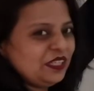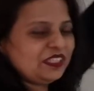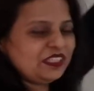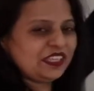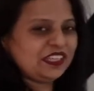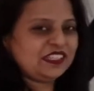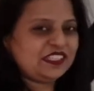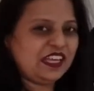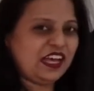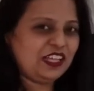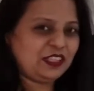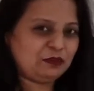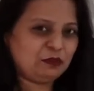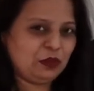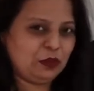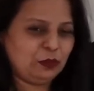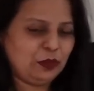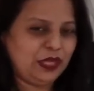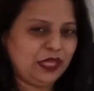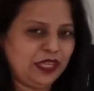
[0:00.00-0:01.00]
इसके साथ
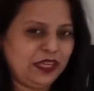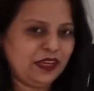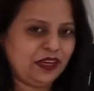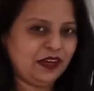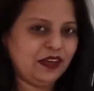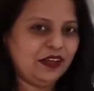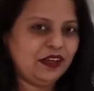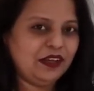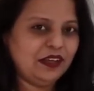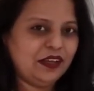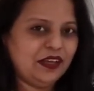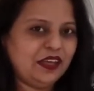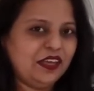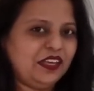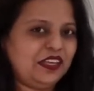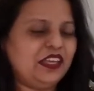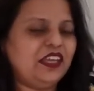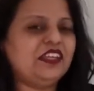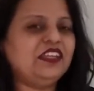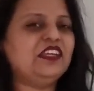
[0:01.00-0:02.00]
में मिलेगा
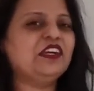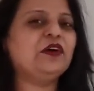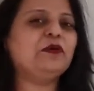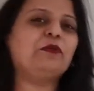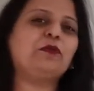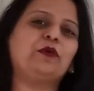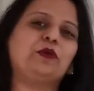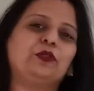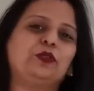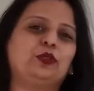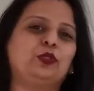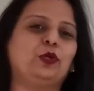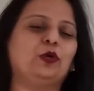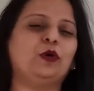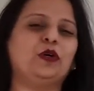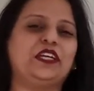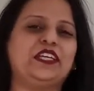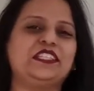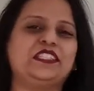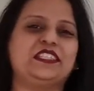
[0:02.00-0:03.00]
यानी आपको दो
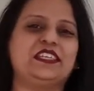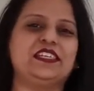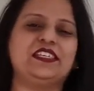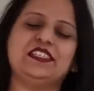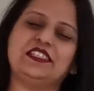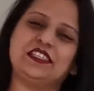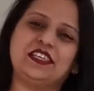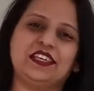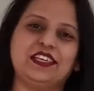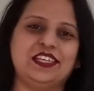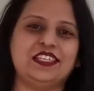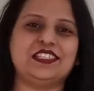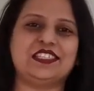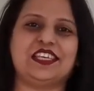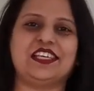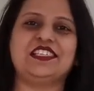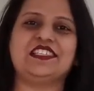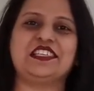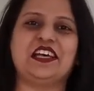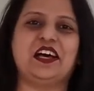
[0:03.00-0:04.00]
एसीज
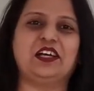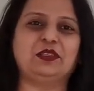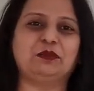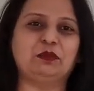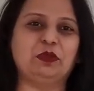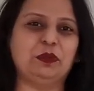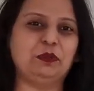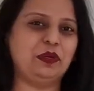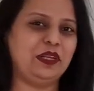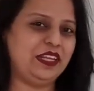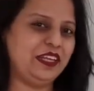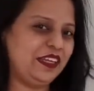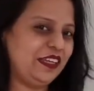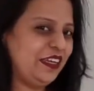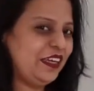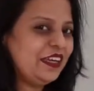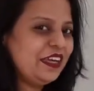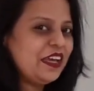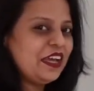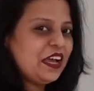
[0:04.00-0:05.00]
इसके साथ में
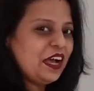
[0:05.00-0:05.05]
मिलेंगे